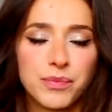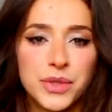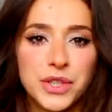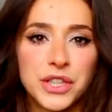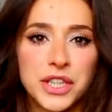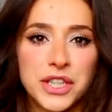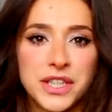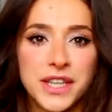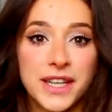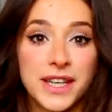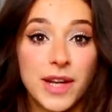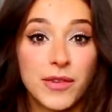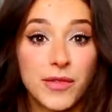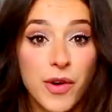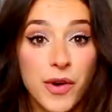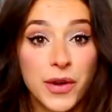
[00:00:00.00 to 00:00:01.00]
pisze się
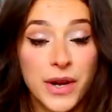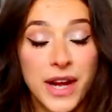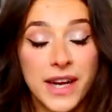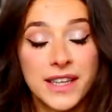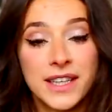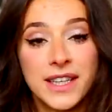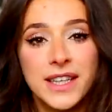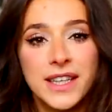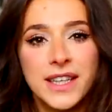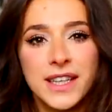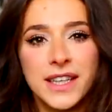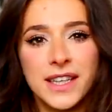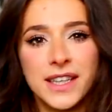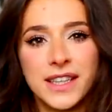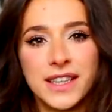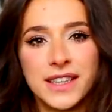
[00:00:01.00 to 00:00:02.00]
na forach.
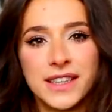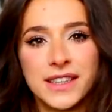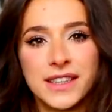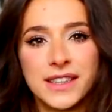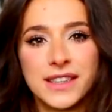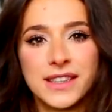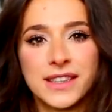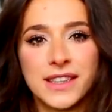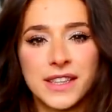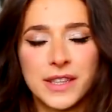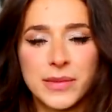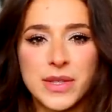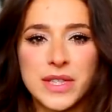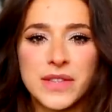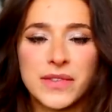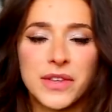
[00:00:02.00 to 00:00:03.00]
E,
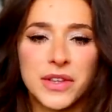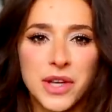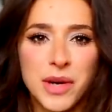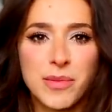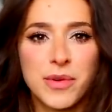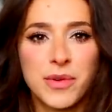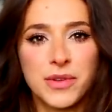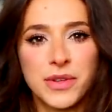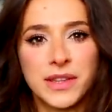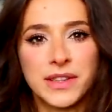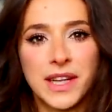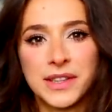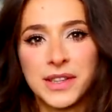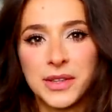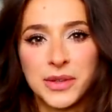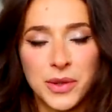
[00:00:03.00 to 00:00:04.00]
natomiast wiadomo,
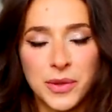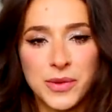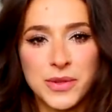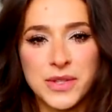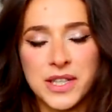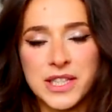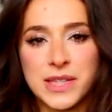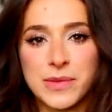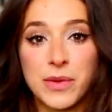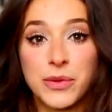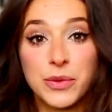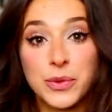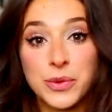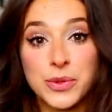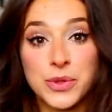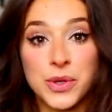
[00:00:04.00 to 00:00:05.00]
na TikToku znajdziemy
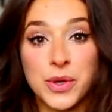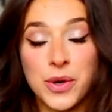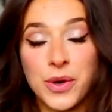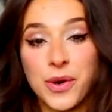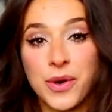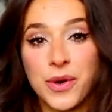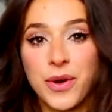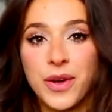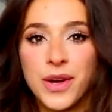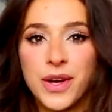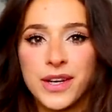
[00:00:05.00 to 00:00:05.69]
dużo